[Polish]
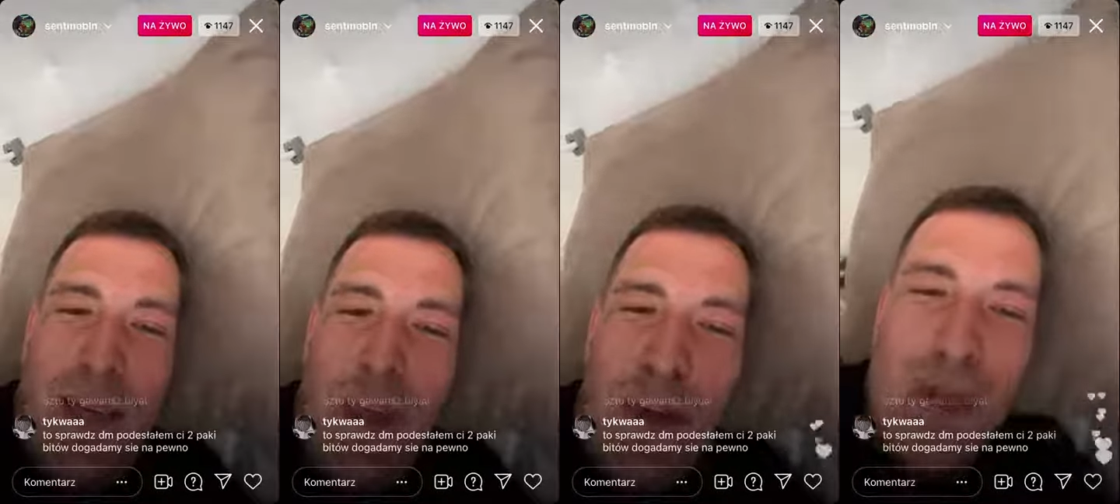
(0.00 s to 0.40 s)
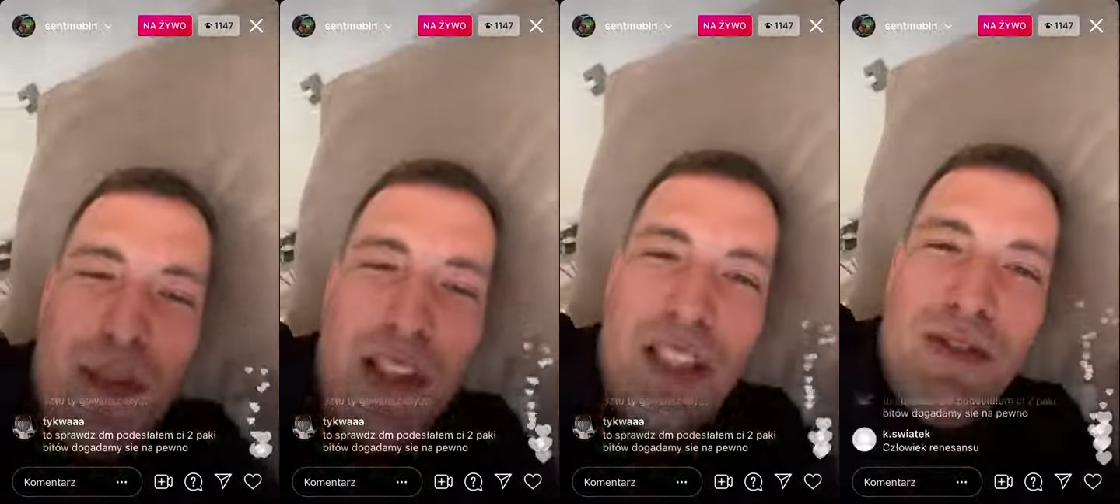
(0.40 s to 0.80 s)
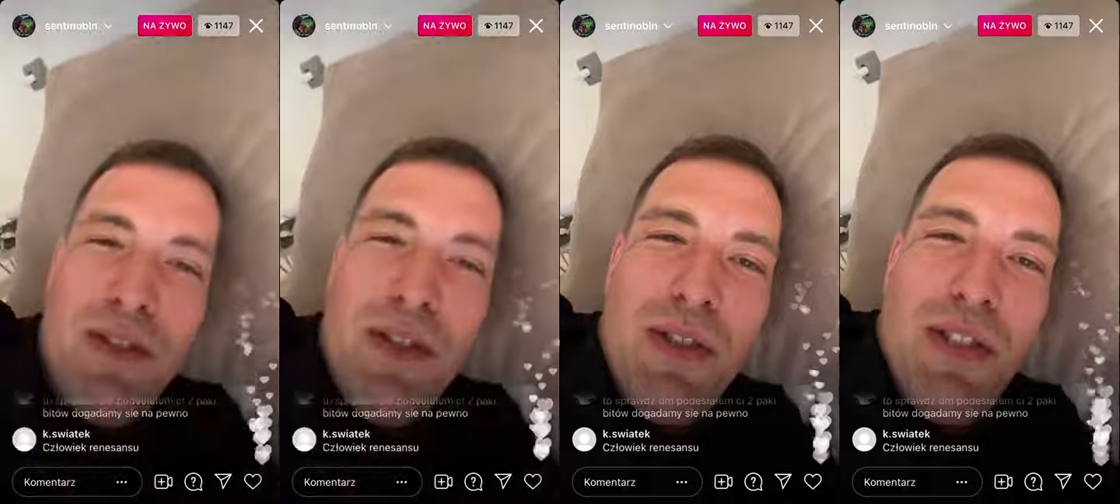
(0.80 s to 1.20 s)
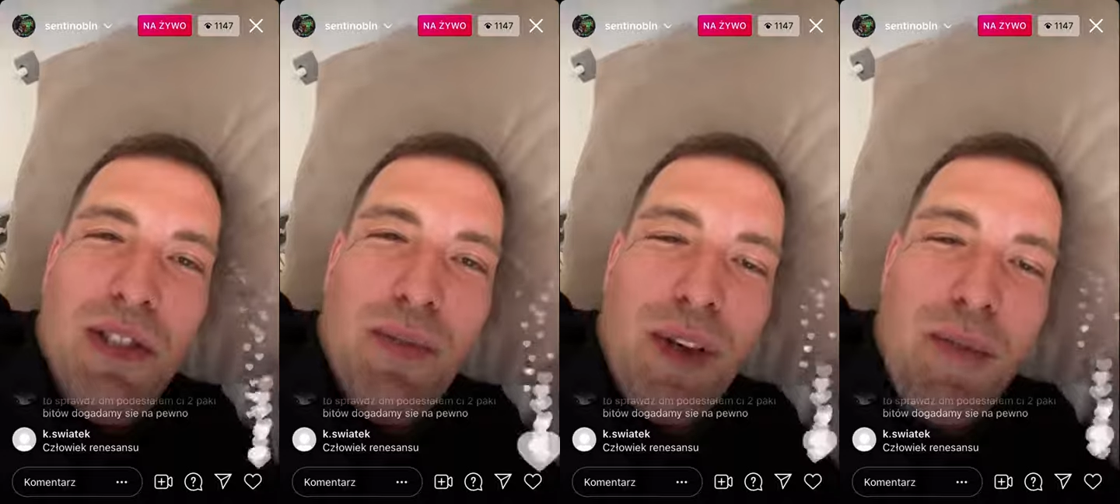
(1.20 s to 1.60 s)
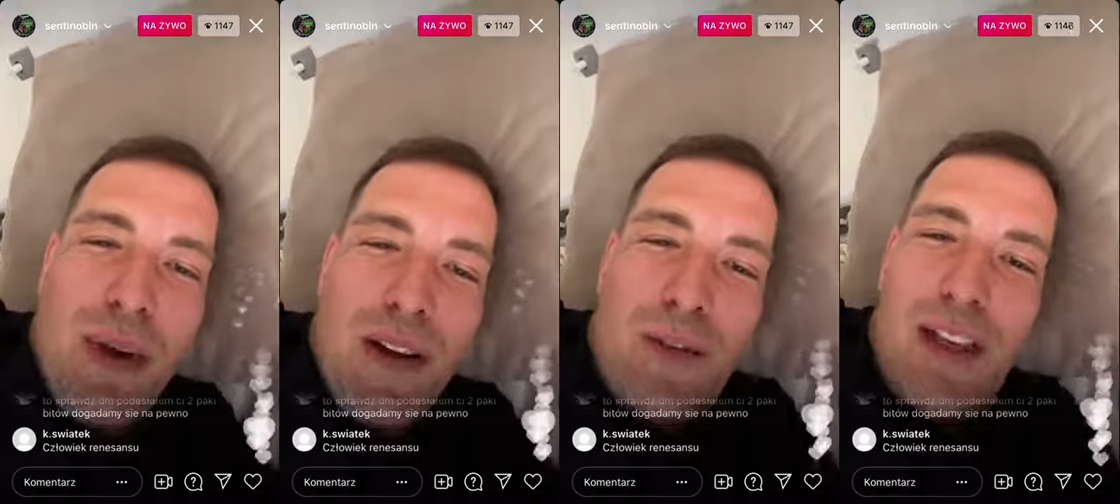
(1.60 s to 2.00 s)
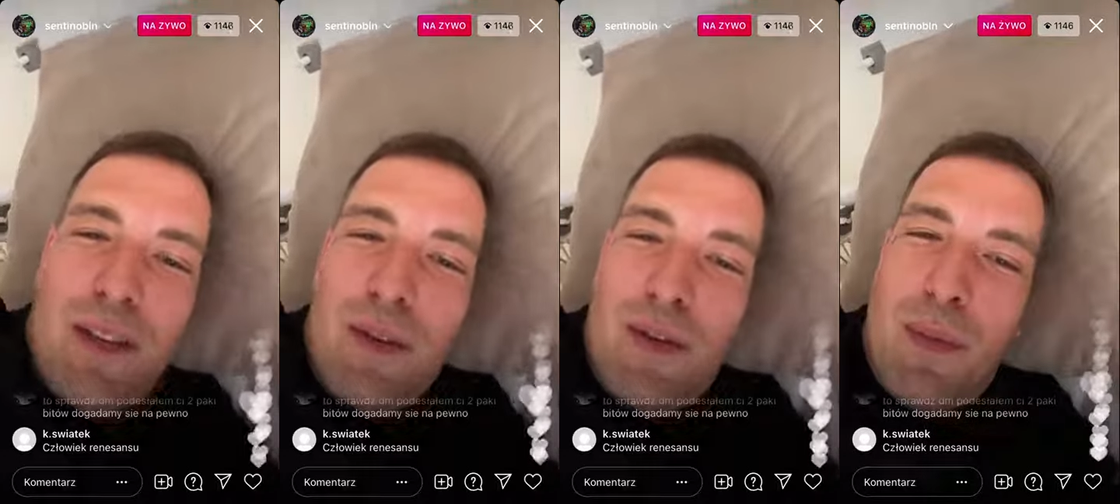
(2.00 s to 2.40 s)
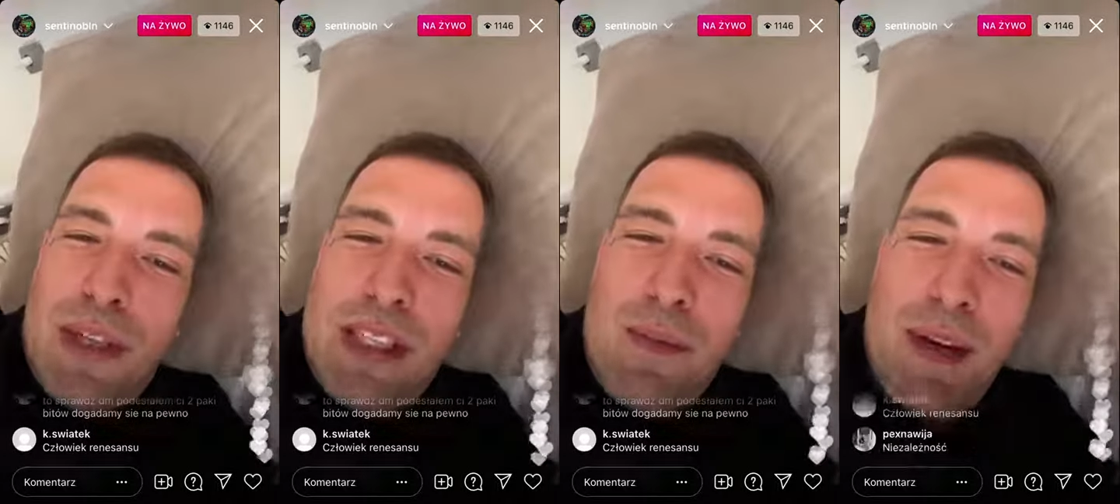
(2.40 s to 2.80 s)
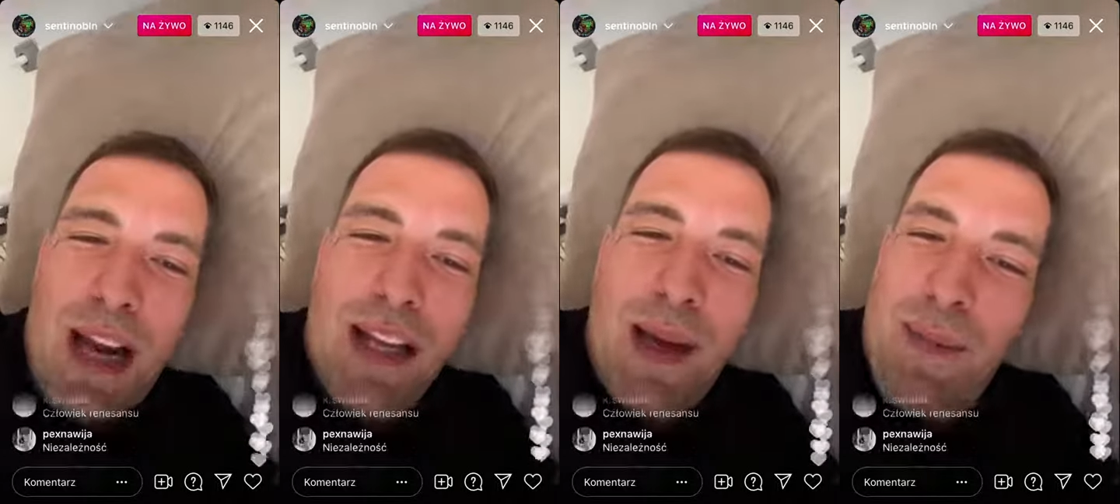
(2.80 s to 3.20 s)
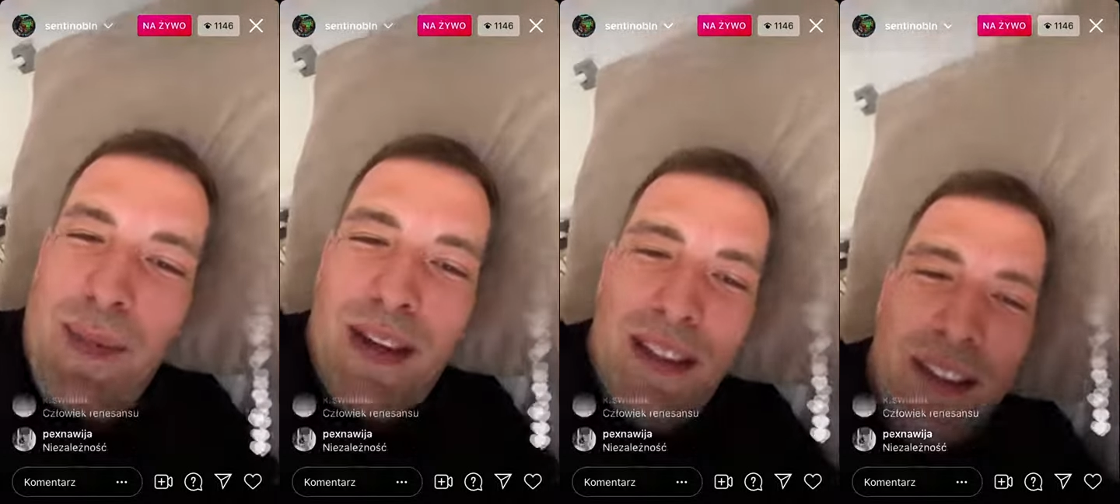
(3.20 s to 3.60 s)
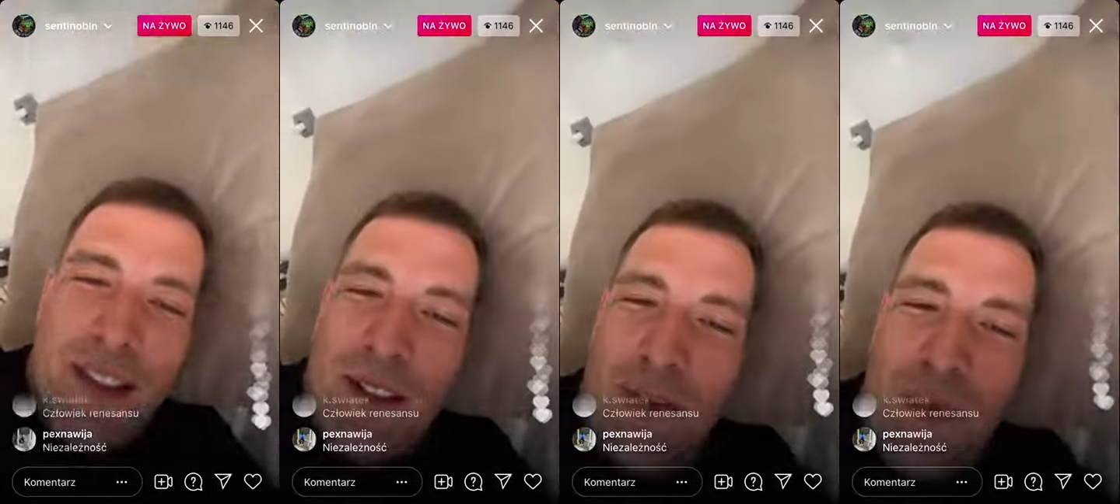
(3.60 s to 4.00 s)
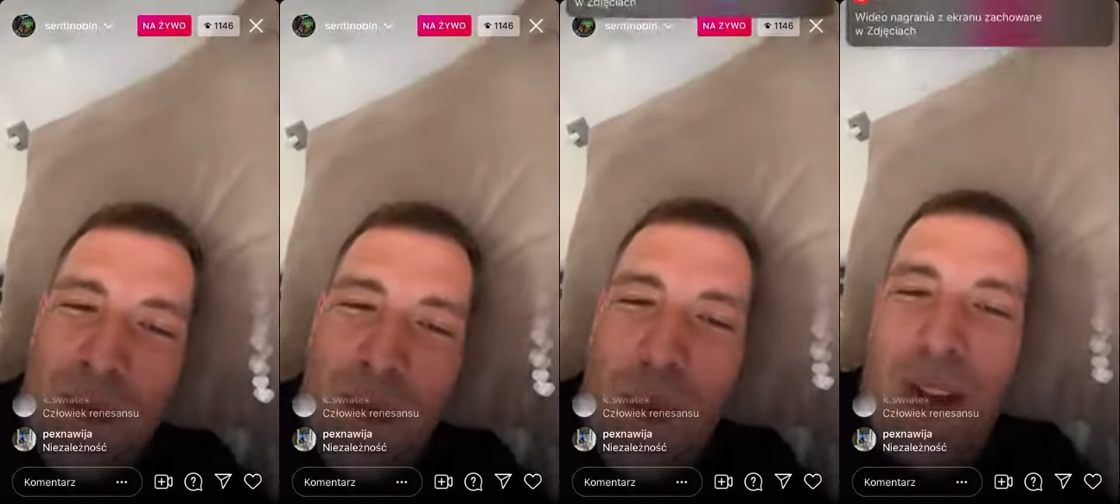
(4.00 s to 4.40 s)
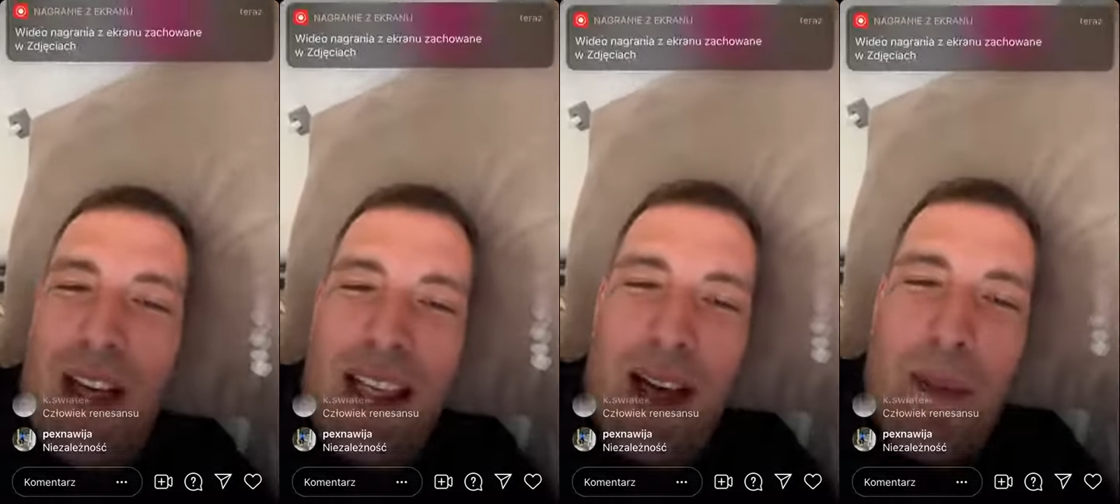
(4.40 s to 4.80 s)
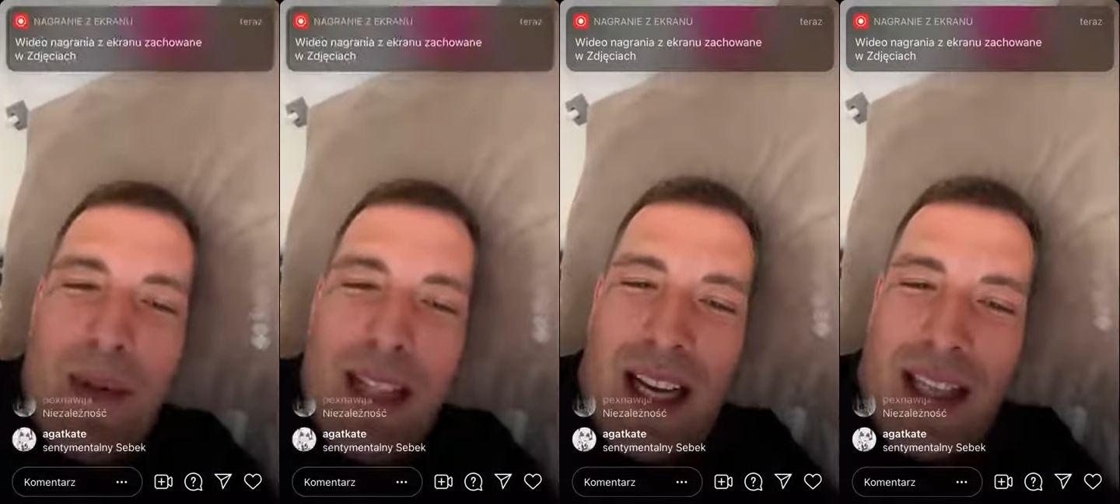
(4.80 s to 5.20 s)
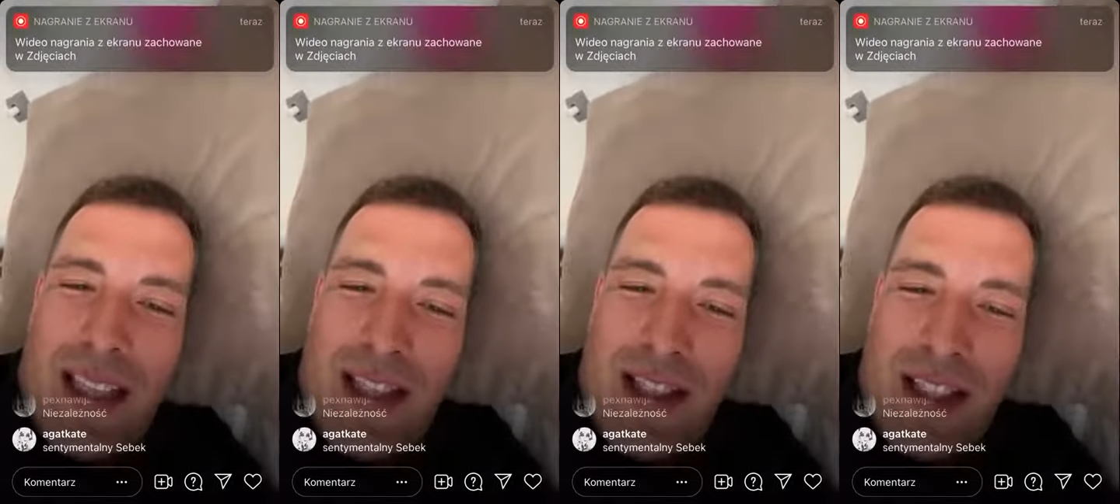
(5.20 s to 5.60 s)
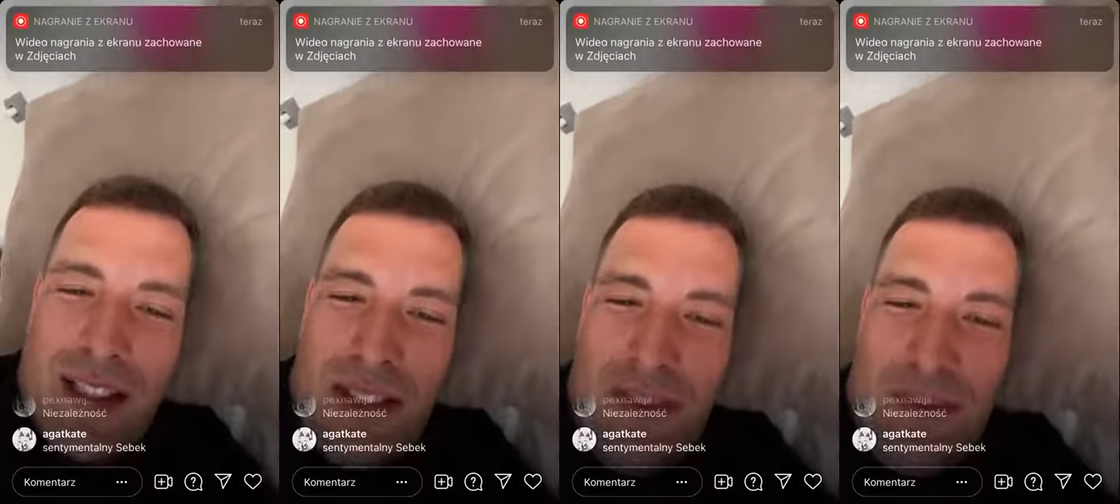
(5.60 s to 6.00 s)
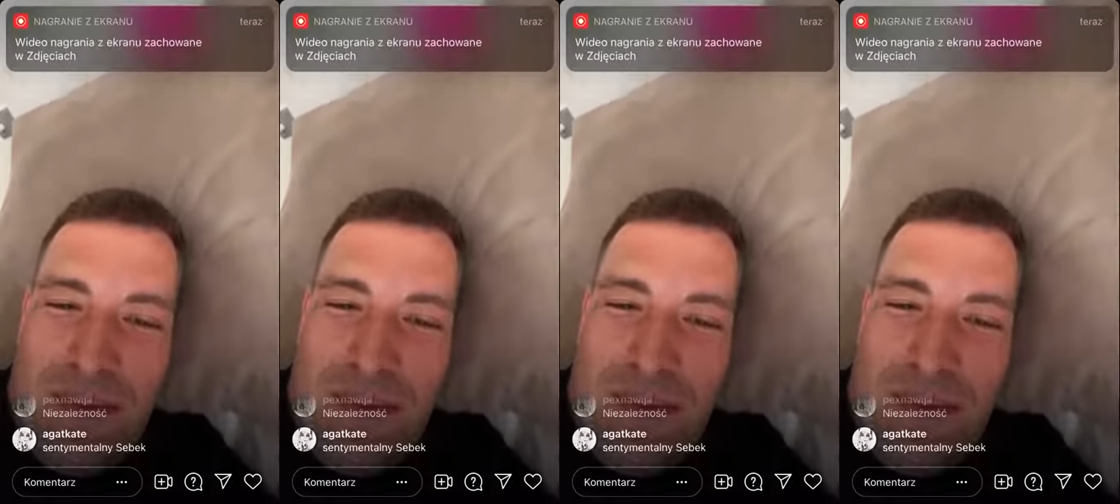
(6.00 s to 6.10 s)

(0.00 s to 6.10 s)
Ja po prostu nigdy w życiu nie zrobiłem prawka, kurwa, bo jestem leniem. Jaki ja mam zakaz czego?